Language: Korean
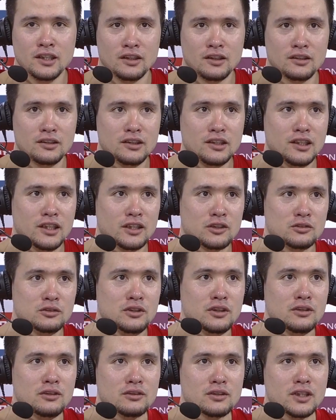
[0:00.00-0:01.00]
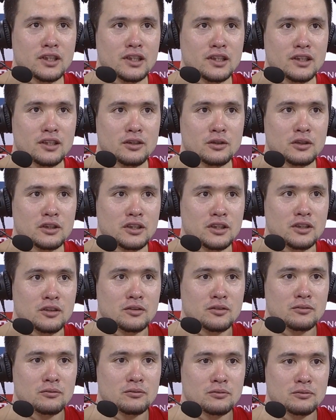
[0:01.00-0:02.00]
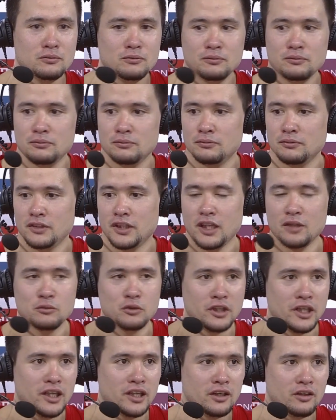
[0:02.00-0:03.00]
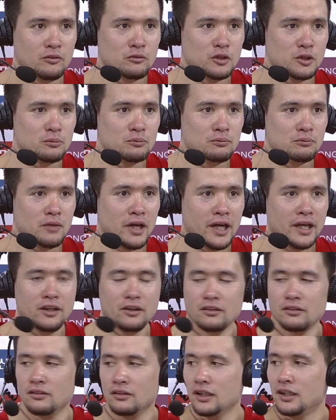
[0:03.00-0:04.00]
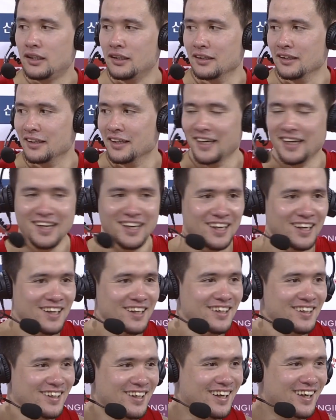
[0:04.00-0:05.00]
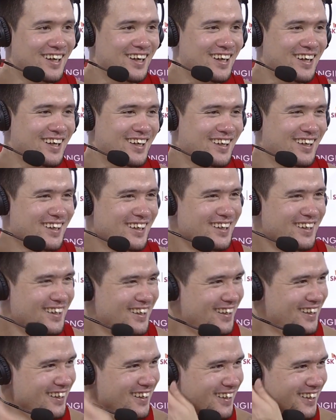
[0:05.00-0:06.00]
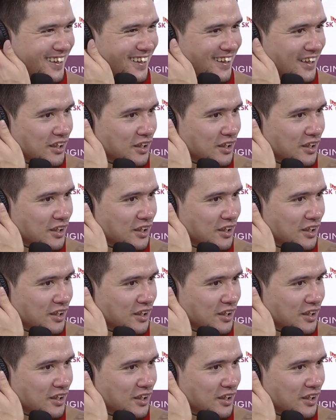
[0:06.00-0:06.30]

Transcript: 그 전에 9년 동안 욕심 때문에 그냥 좀 망했던 것 같은데. 네? 아니, 제가 볼 때